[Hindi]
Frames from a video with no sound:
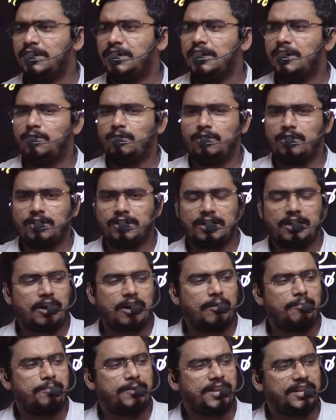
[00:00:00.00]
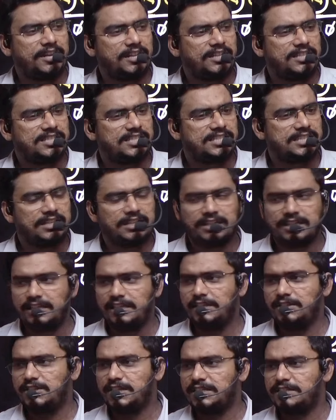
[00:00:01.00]
वो ऑप्टिकल्स ही
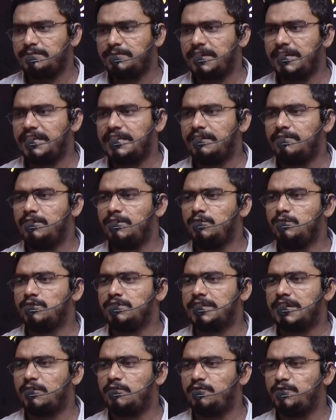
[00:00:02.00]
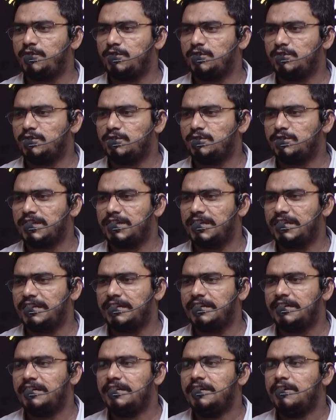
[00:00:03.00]
चश्मा है केवल मतलब उसका उपयोग जो होता है ना
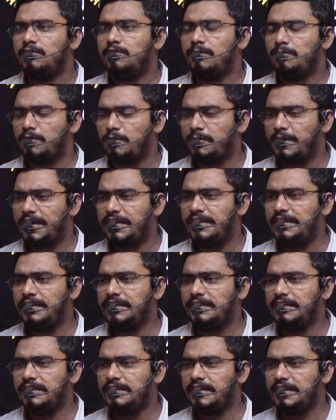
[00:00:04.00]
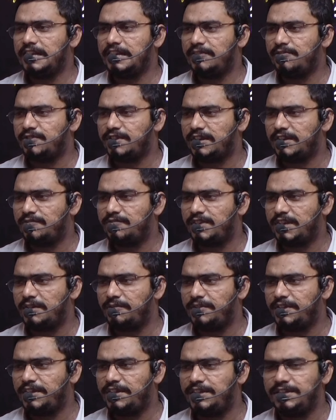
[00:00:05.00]
वो मोबाइल या लैपटॉप
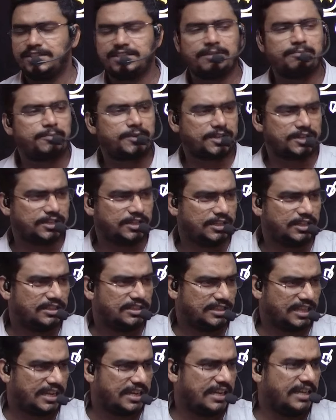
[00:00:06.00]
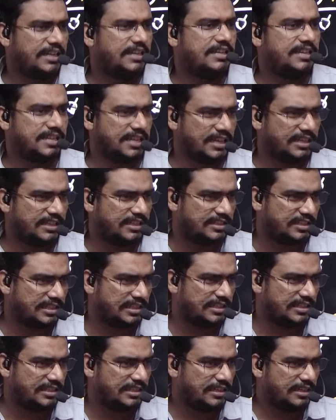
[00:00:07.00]
टीवी इस सब पर देखने के लिए किया जाता है
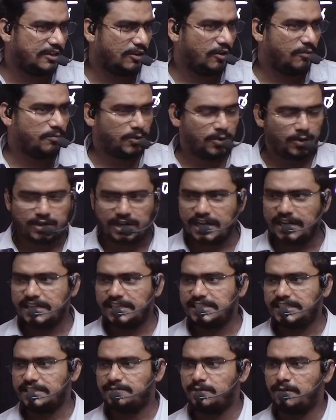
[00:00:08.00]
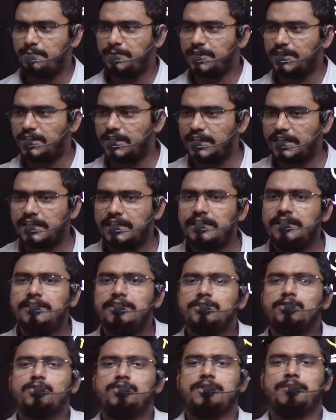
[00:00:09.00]
और ब्लू कार्ड का चश्मा पहनिएगा
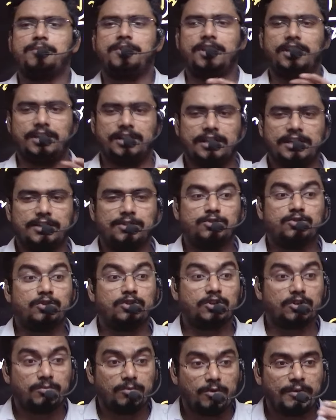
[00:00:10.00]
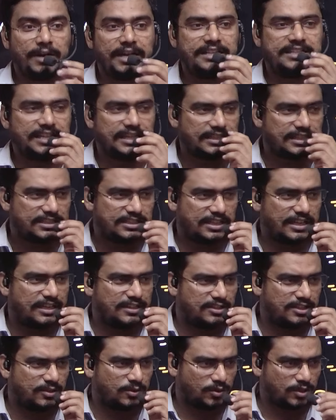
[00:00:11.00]
तो सब ठीक रहेगा जो लोग मोबाइल ज्यादा
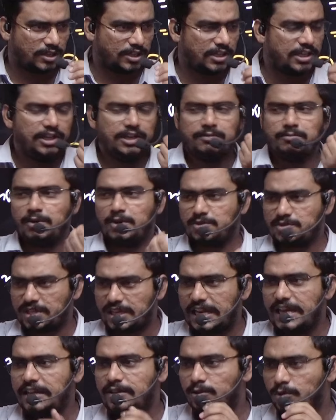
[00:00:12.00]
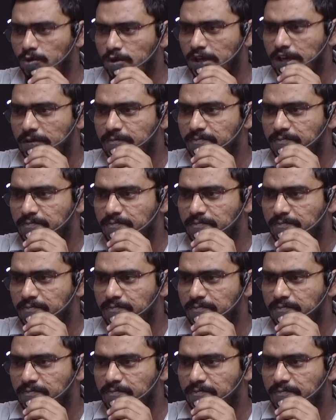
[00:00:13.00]
चलाते होंगे उन्हें सलाह दूंगा